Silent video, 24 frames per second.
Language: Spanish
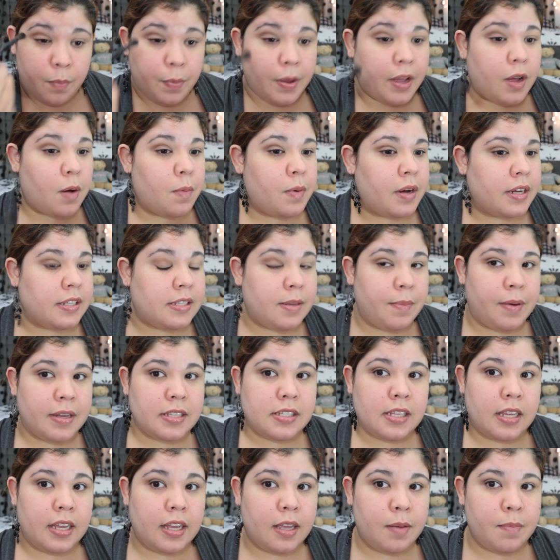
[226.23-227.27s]
pues como que se me
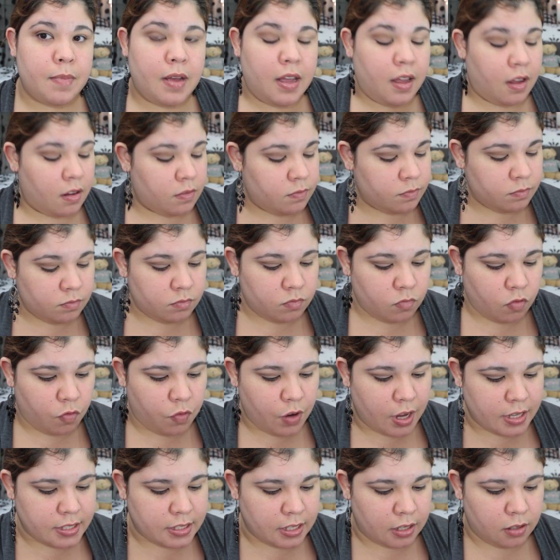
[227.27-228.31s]
hace más
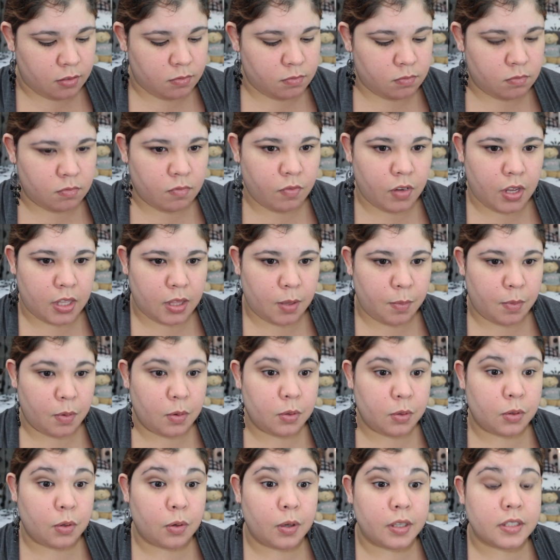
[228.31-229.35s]
fácil. Fíjate, me
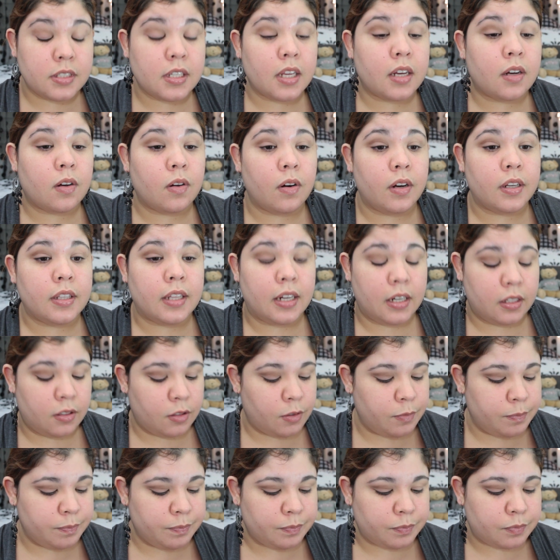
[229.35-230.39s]
gustó ese color, está
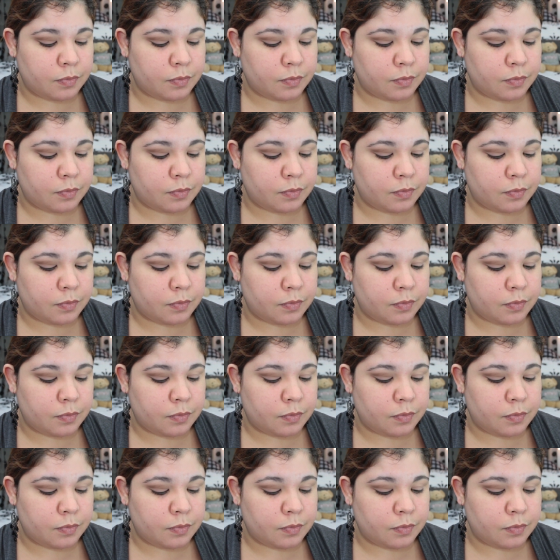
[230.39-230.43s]
lindo.